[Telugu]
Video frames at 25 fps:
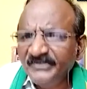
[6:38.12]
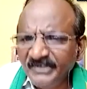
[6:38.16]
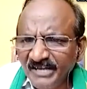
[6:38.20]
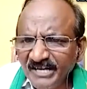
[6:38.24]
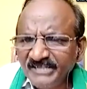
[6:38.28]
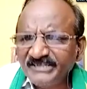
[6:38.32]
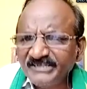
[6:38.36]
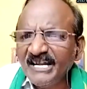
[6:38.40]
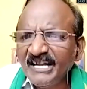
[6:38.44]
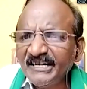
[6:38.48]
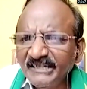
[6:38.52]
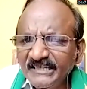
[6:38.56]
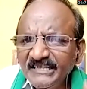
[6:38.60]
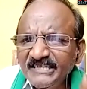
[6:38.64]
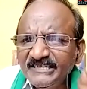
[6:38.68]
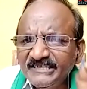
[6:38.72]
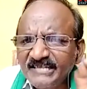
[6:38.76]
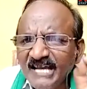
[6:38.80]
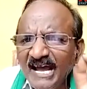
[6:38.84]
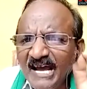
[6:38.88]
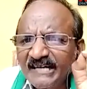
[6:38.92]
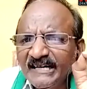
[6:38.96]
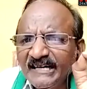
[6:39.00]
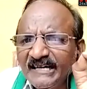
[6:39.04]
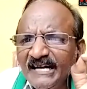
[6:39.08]
దేశానికి
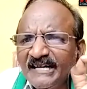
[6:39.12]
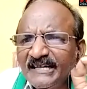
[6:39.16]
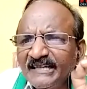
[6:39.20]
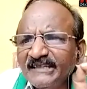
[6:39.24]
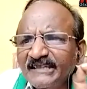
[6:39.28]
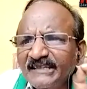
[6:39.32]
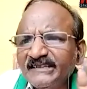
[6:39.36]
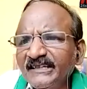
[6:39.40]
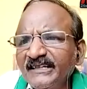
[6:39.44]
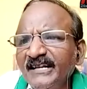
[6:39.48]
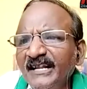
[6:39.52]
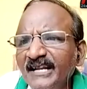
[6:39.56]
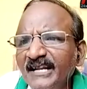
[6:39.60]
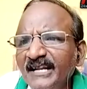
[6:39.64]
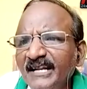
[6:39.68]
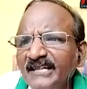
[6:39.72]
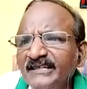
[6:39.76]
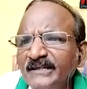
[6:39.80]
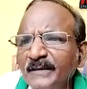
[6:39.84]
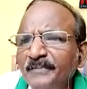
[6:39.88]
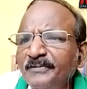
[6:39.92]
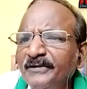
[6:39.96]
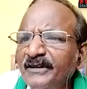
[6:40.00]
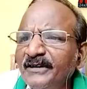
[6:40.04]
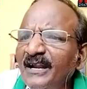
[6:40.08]
చాక్లెట్
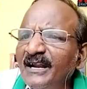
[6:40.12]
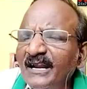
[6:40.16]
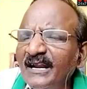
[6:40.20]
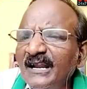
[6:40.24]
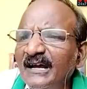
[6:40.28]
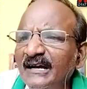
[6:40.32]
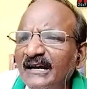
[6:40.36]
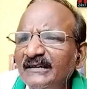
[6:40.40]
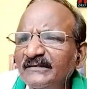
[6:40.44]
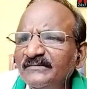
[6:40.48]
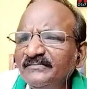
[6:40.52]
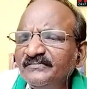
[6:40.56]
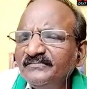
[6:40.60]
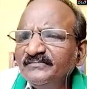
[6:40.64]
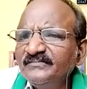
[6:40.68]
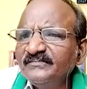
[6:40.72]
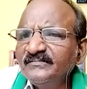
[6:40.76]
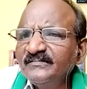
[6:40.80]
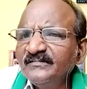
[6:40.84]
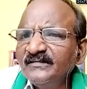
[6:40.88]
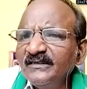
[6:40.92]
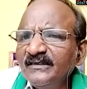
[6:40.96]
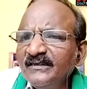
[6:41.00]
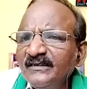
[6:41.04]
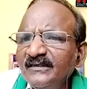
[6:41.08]
ఇస్తున్నానని చెప్పి అనలా
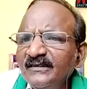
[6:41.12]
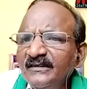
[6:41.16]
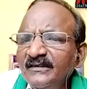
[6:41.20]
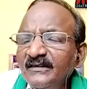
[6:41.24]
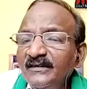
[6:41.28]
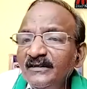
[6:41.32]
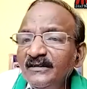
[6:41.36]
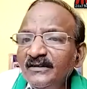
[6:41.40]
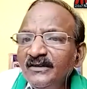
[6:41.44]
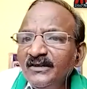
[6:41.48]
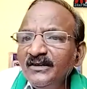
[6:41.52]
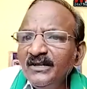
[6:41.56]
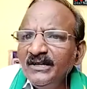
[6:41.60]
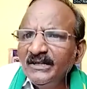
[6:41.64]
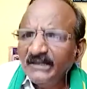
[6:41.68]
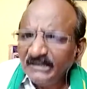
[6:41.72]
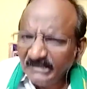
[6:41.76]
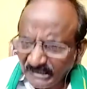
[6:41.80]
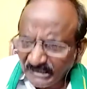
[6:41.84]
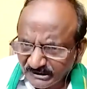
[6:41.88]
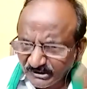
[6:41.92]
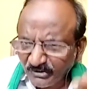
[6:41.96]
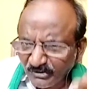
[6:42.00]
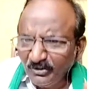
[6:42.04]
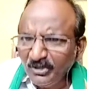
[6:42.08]

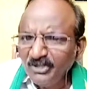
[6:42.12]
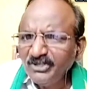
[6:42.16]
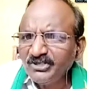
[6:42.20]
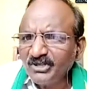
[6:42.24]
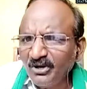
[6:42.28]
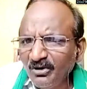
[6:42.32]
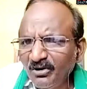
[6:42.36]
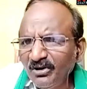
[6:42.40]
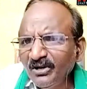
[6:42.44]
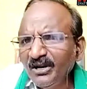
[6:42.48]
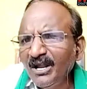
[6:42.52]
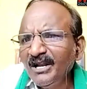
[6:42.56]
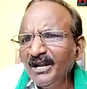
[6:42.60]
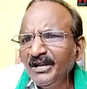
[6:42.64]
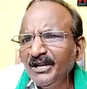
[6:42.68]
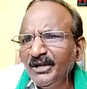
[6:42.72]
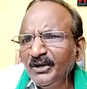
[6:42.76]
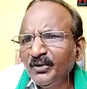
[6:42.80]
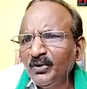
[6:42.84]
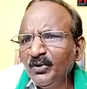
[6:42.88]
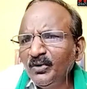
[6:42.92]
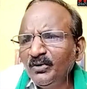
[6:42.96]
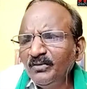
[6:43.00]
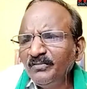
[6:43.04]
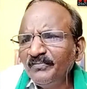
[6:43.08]
గతంలో జవహర్లాల్
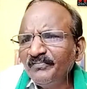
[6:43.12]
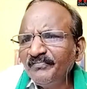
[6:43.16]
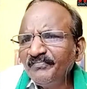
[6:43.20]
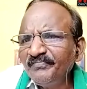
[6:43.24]
నెహ్రూ